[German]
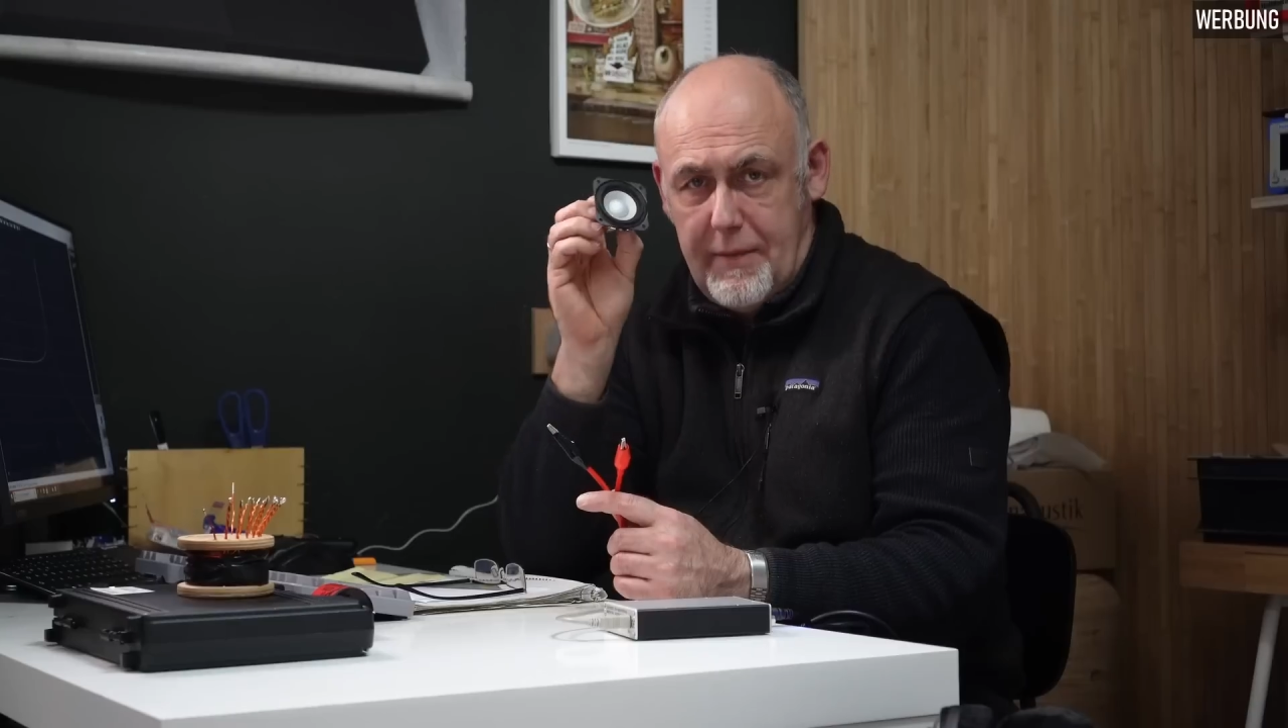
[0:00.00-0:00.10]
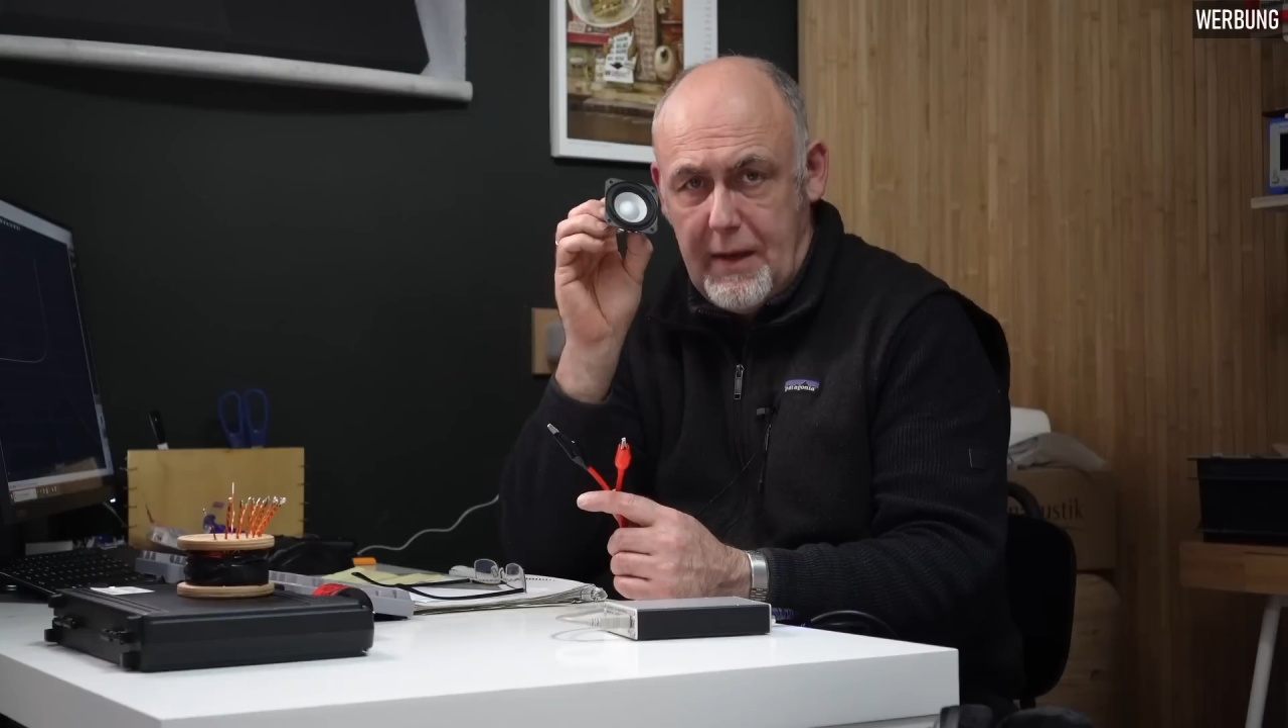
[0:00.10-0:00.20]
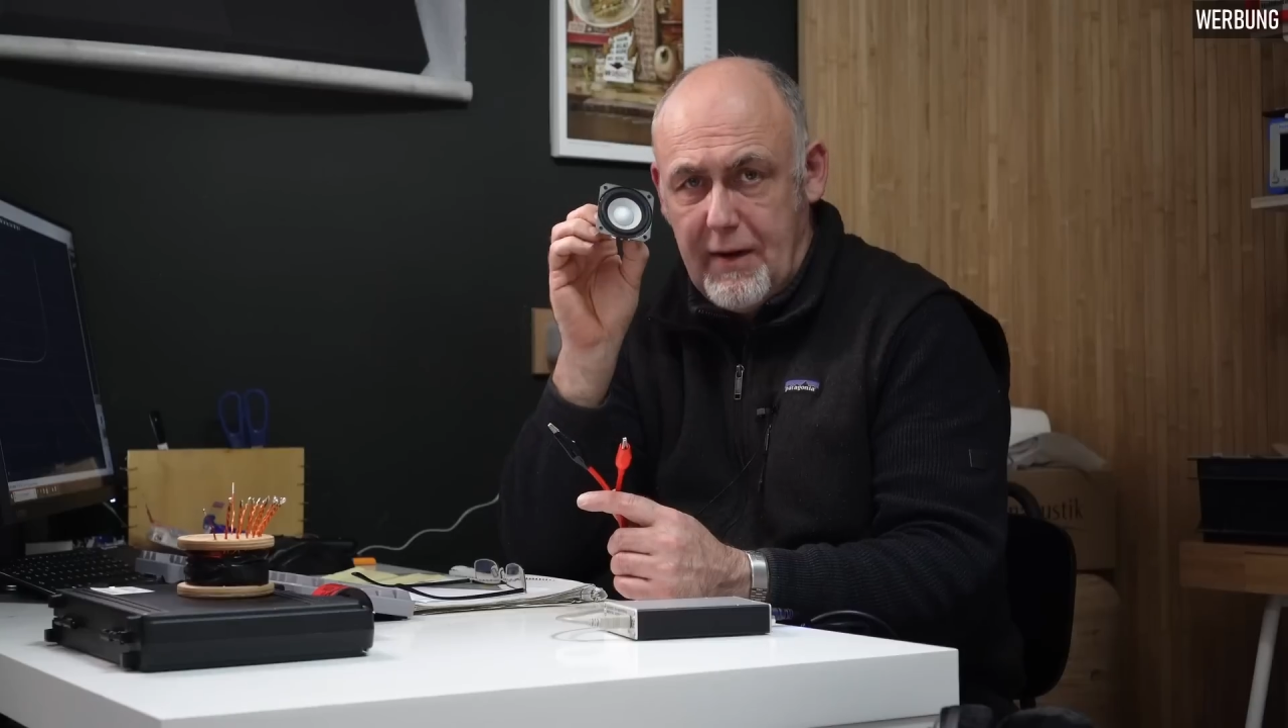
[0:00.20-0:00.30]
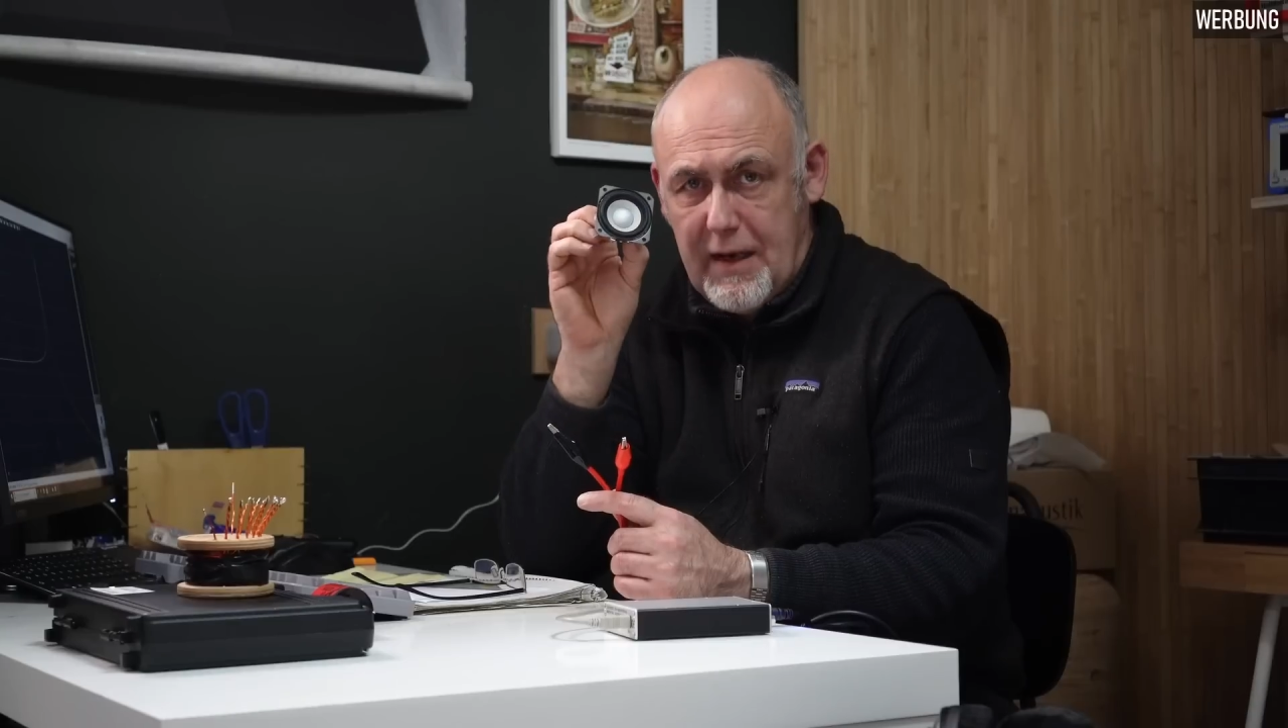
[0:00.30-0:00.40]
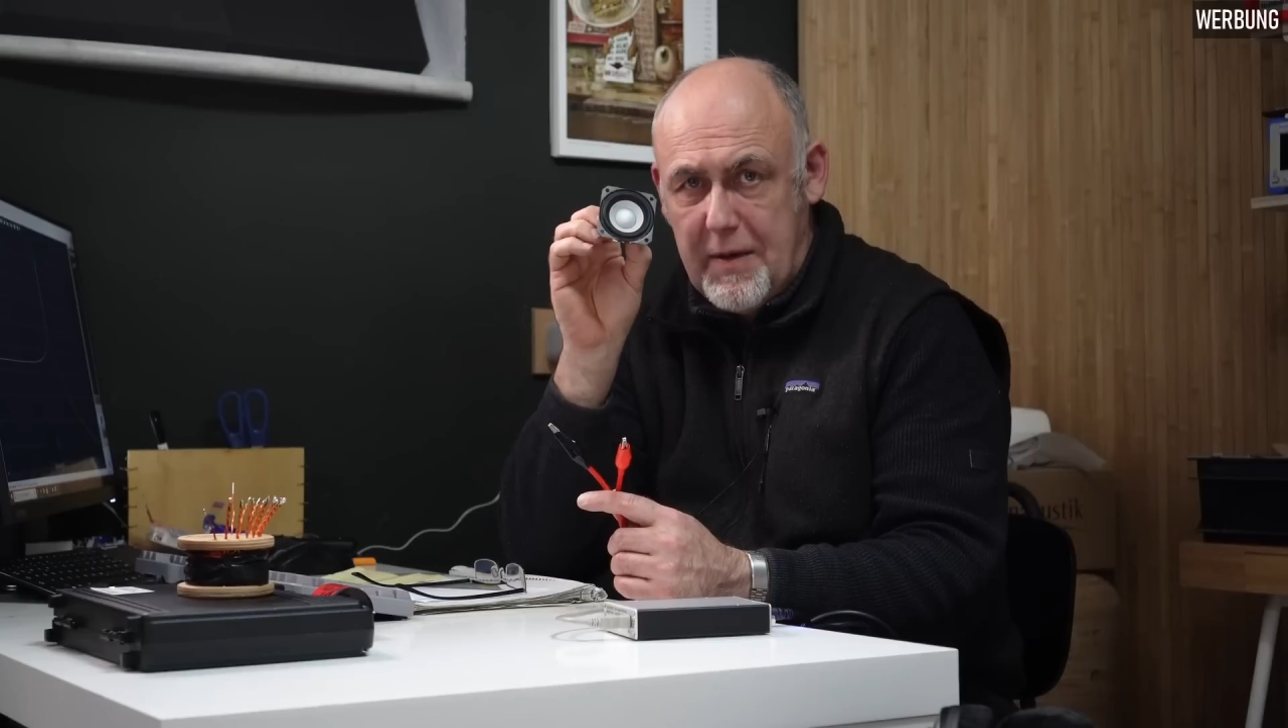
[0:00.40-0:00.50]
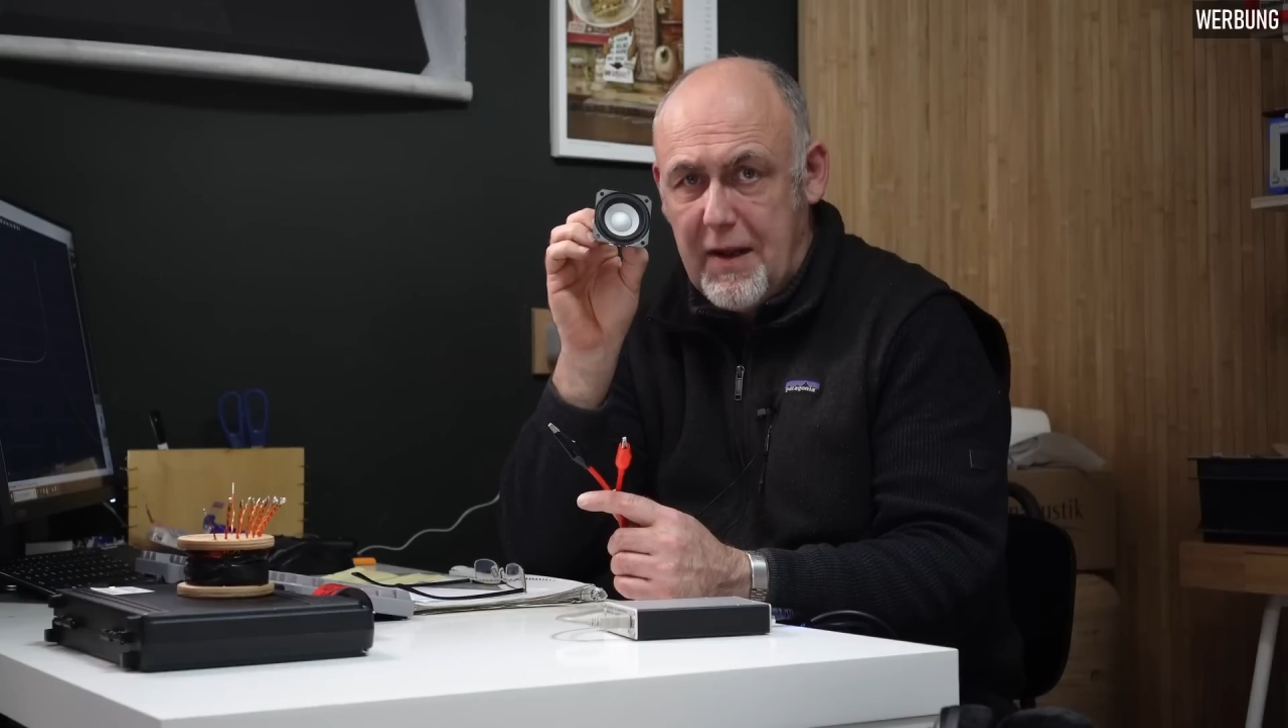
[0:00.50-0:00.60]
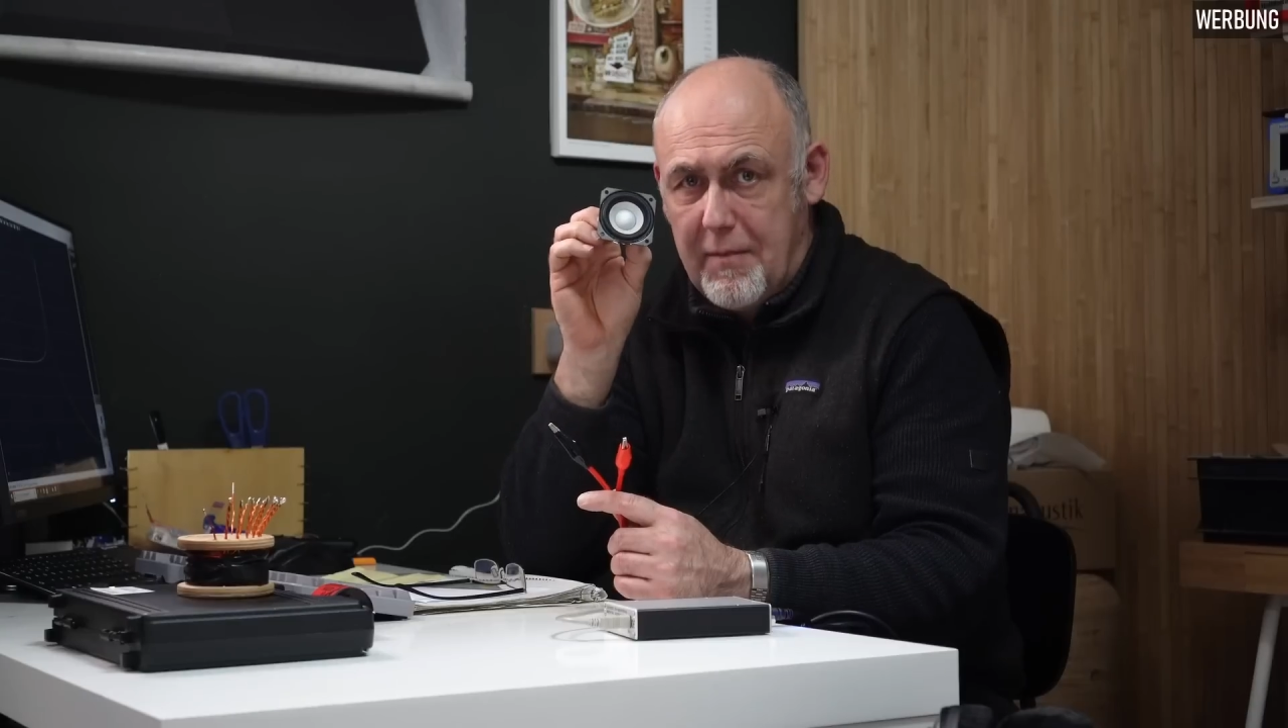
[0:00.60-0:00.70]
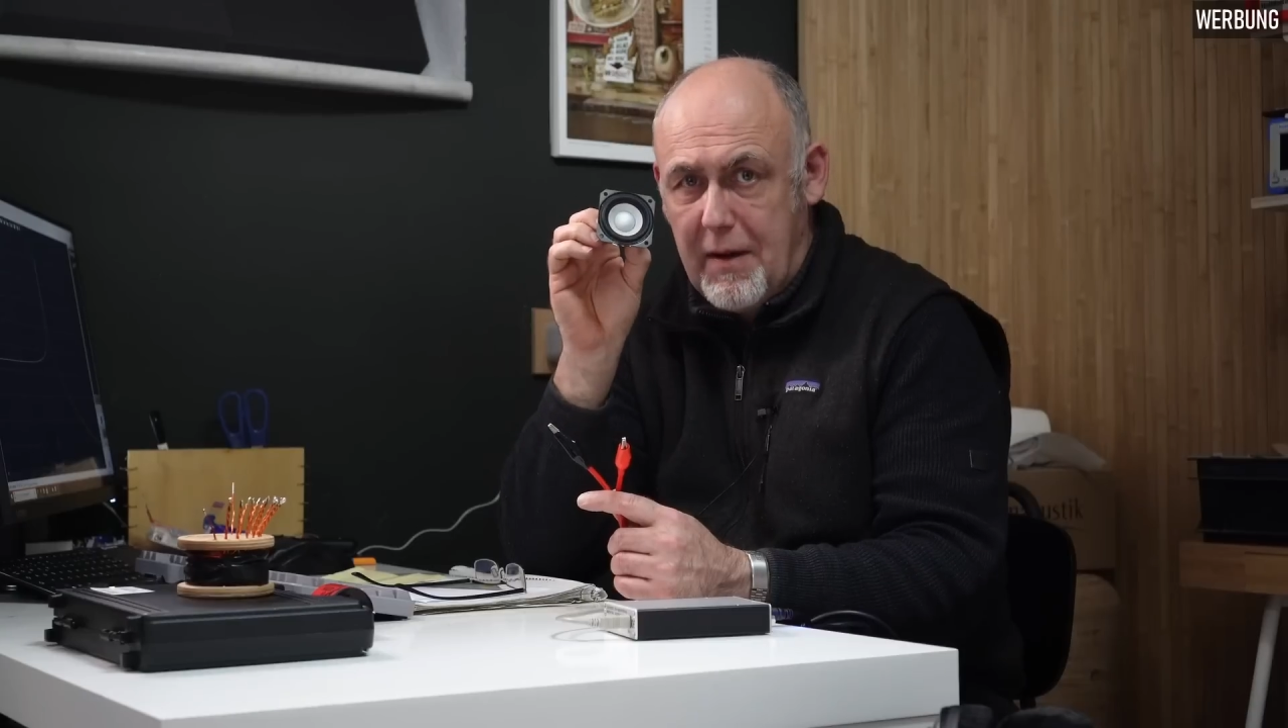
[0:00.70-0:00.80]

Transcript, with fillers: den wir demnächst